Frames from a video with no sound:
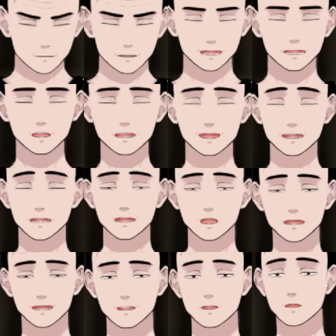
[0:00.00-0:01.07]
できま
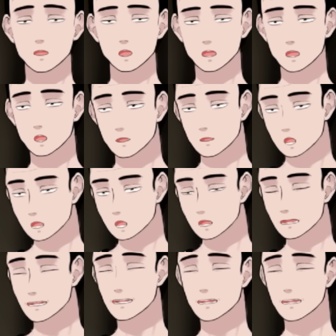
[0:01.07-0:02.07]
すよってこと。私